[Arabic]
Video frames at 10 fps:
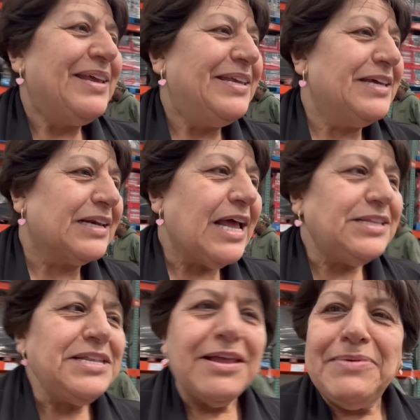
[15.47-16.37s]

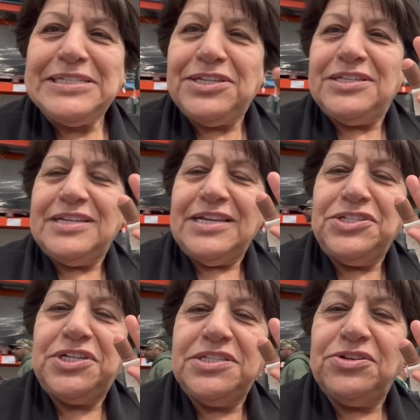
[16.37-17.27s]
يراد لنا بس
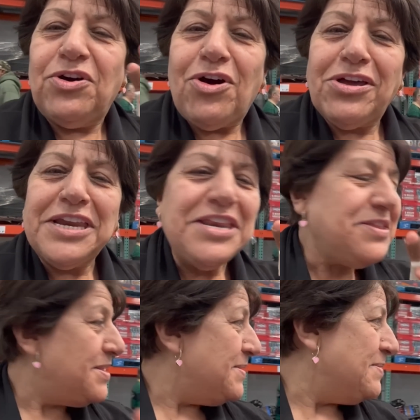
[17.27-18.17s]
نشد هورن
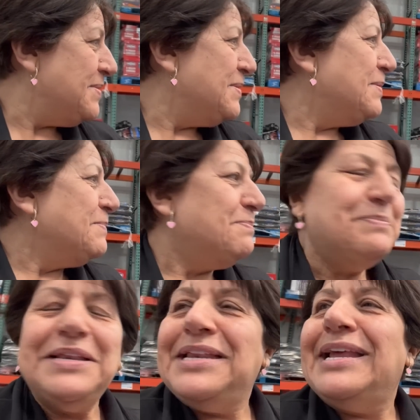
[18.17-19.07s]

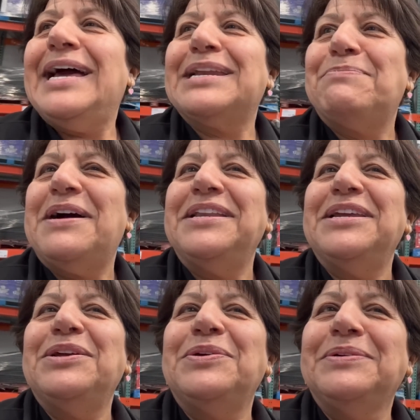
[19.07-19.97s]

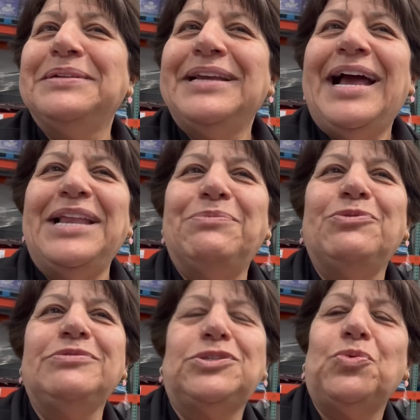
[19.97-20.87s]
بالعربانة على
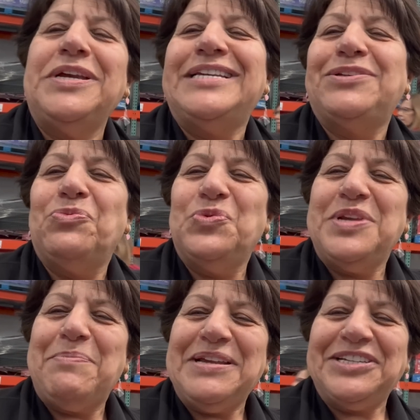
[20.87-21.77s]
مود شوية يسوون
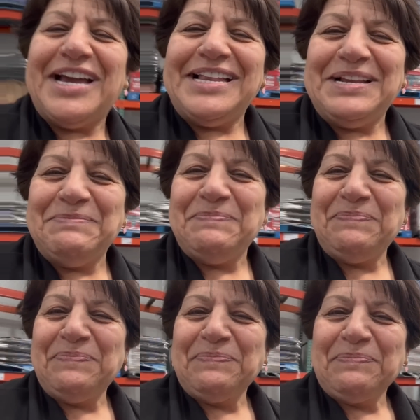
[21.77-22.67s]
لنا مجال
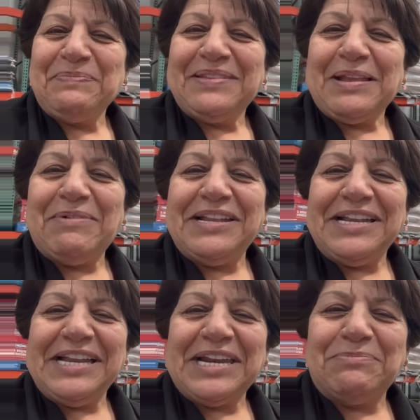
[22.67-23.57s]
طبعا انا
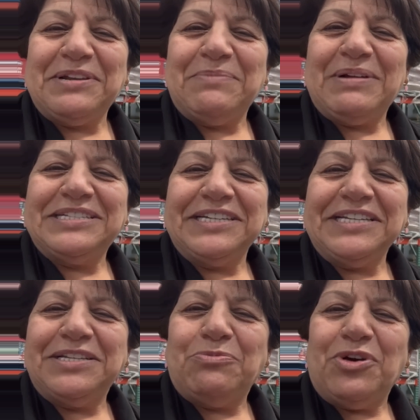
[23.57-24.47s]
العربانة مالتي
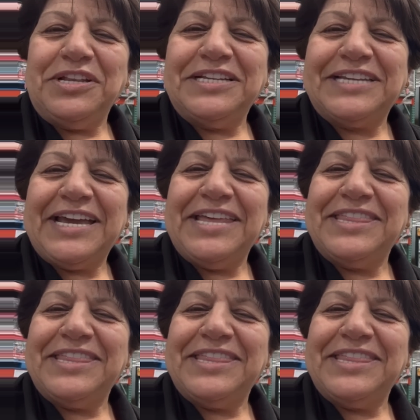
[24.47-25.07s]
عند ابو انس اخذها